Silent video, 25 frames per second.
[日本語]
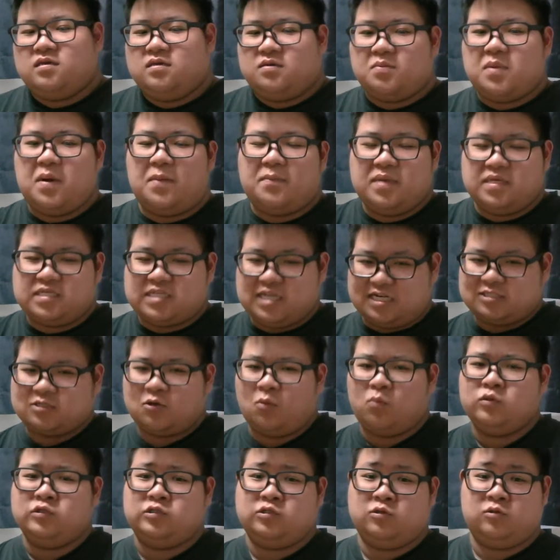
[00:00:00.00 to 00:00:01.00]
まあ、めちゃくちゃ
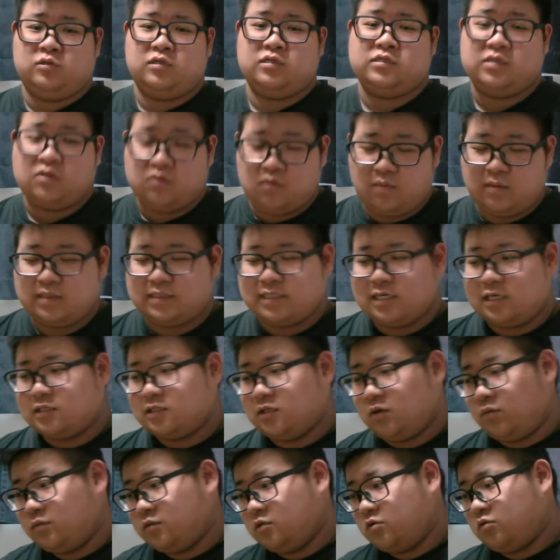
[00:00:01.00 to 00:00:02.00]
面白いんですけど、めちゃく
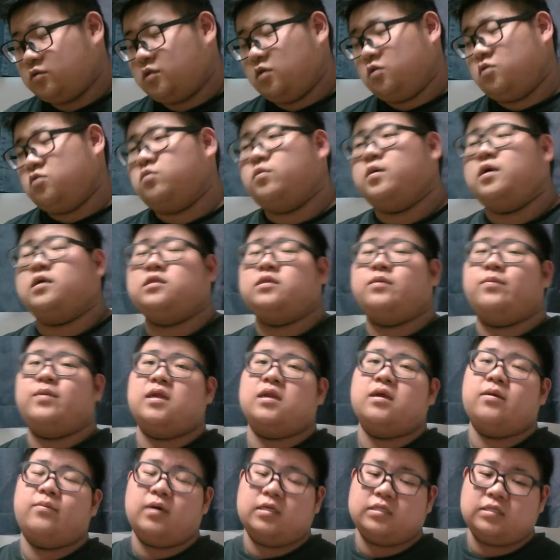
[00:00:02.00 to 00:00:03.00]
ちゃ面白くて言うもあって、
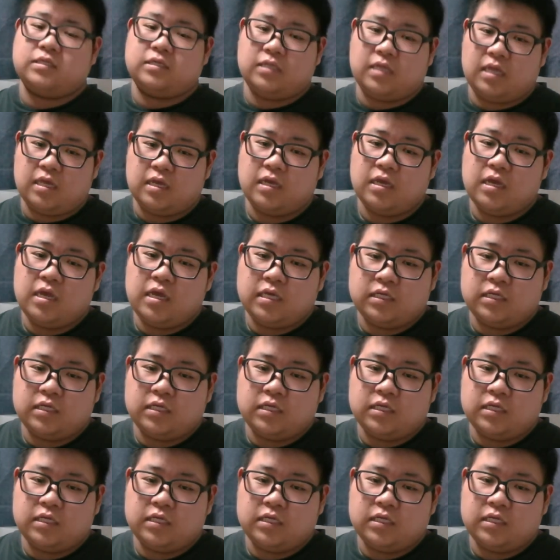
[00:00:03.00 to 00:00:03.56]
マナーもあったりね、